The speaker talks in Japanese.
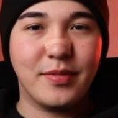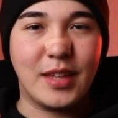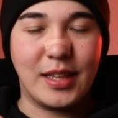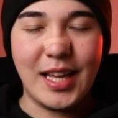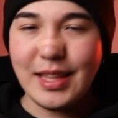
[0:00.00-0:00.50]

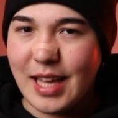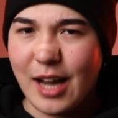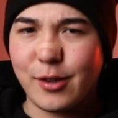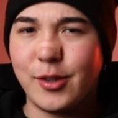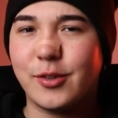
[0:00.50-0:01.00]
でなんで
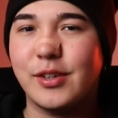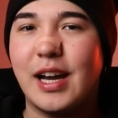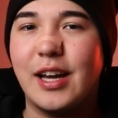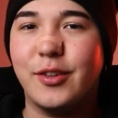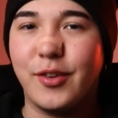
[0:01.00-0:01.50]
迫力
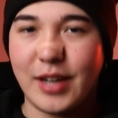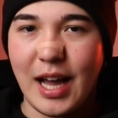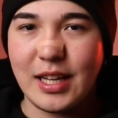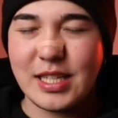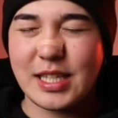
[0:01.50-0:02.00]
があるの
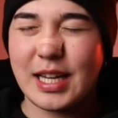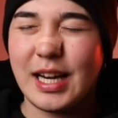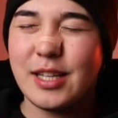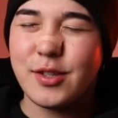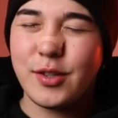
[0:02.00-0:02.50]
か
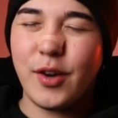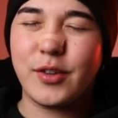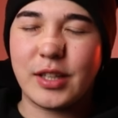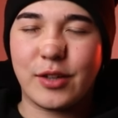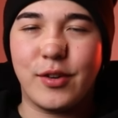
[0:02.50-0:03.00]
力強
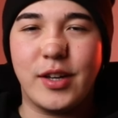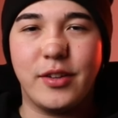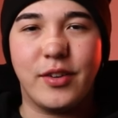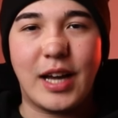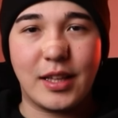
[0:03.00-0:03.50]
く聞こえ
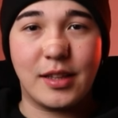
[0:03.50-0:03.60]
るのかっ